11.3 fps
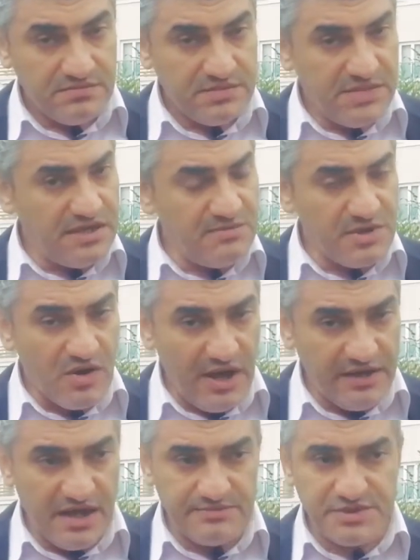ده نمره
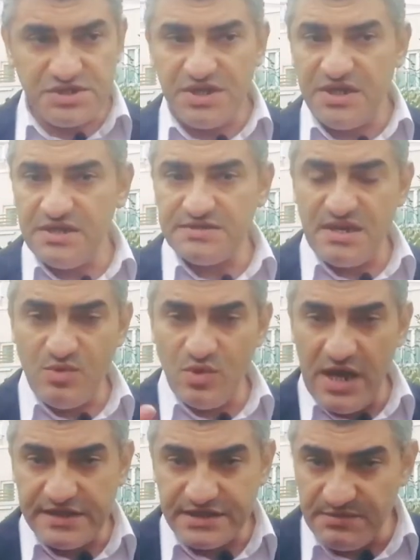واحد يعني مش هشتري زي ما
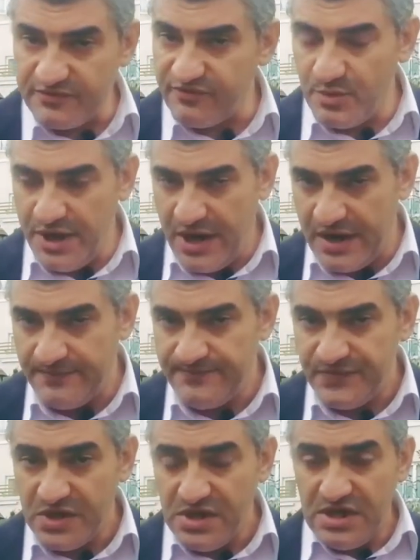بيقولوا يعني سمك في ميه يعني
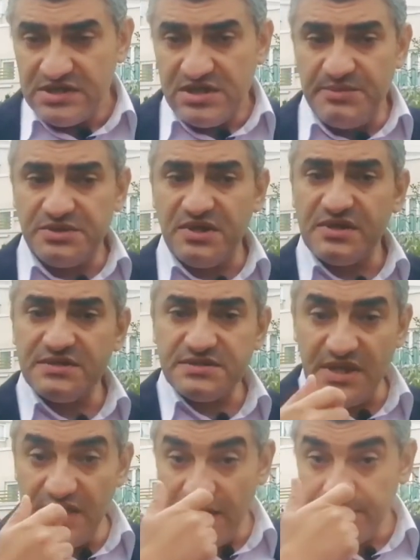طب الترخيص
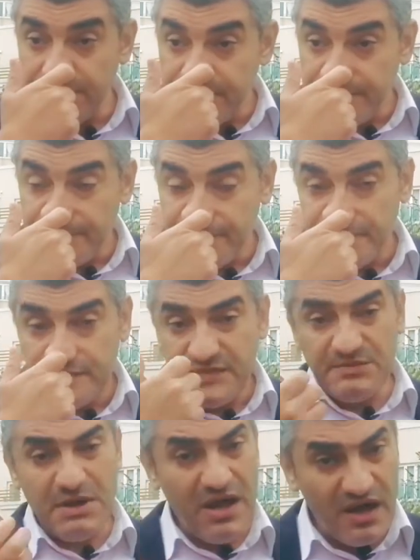طلع
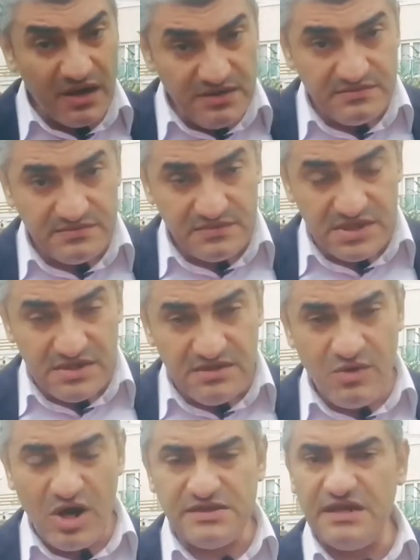دي مرحله
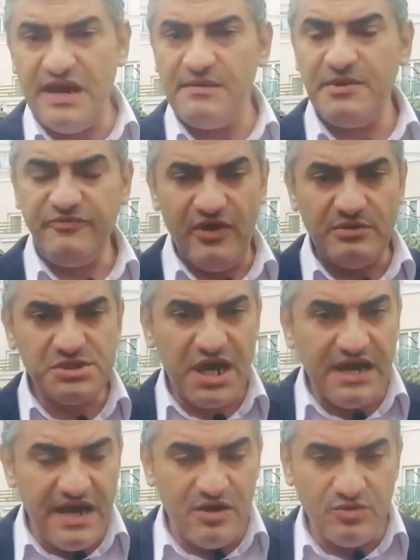معدل الامان فيها مش
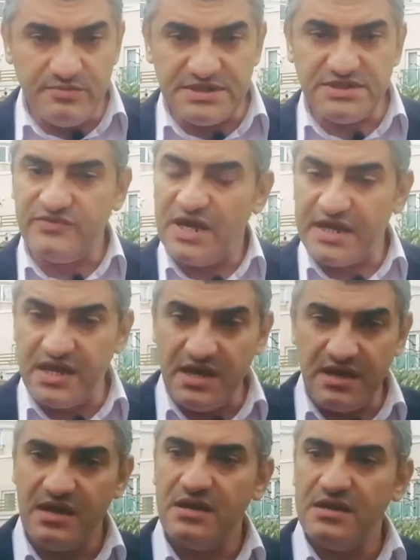عالي قوي بس في
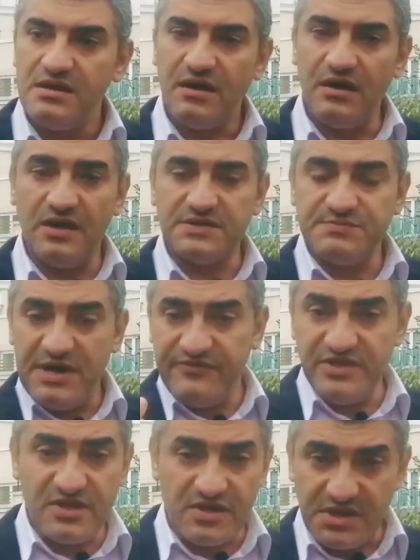الاخير خلاص بقى
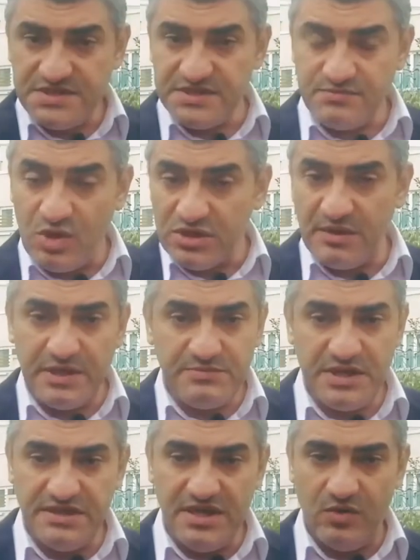في ترخيص معتمد
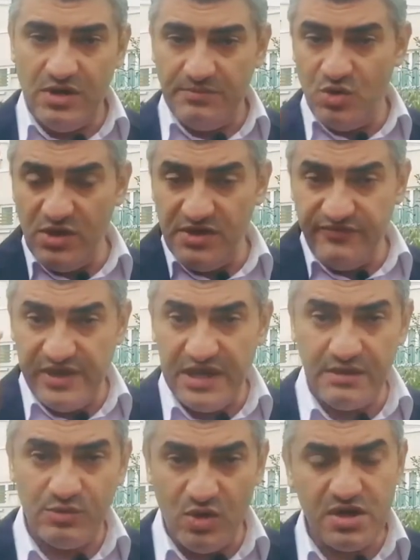من الدوله بيقول ان في
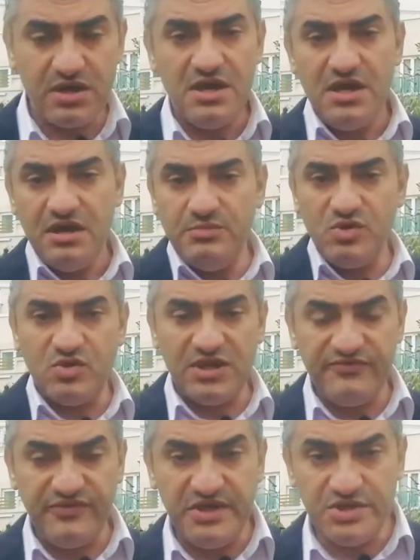هنا بلوك البلوك
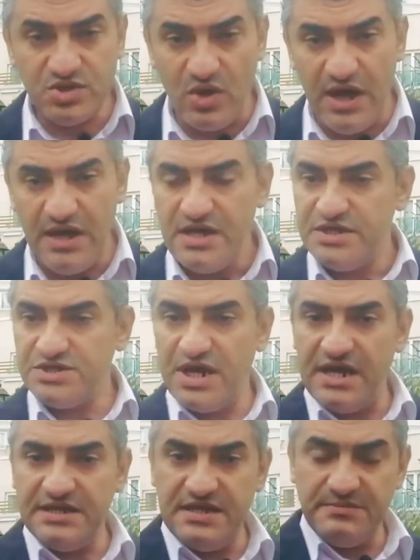ده فيه شقق
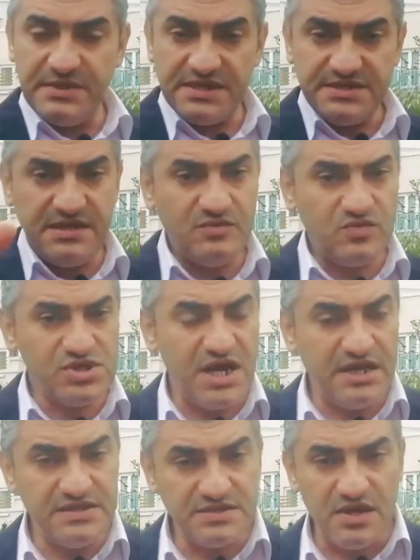شقه دي نمره س
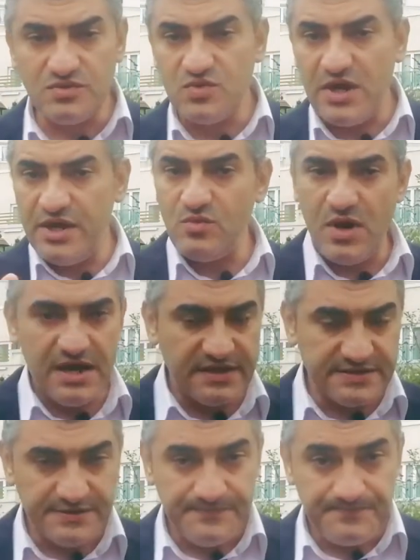وشقه دي صاد وعين وهكذا